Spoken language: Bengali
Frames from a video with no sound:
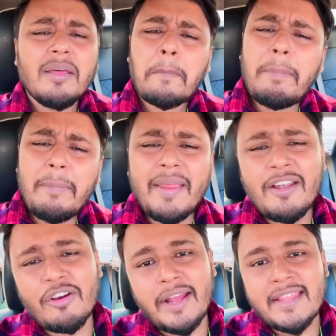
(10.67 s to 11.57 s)
বিভিন্ন
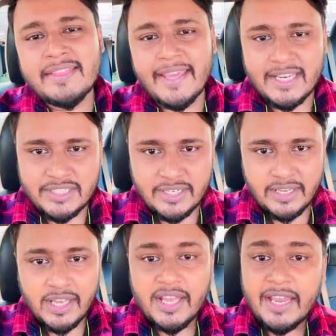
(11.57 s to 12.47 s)
জ্ঞান দিয়ে আসে
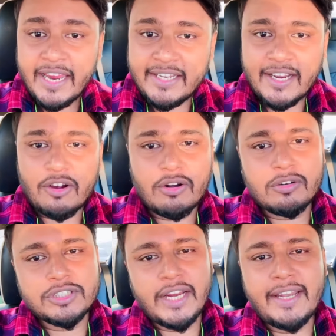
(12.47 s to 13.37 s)
এইটা করো
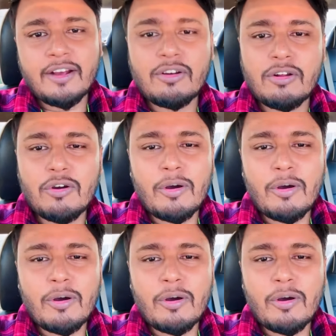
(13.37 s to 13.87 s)
সেইটা করো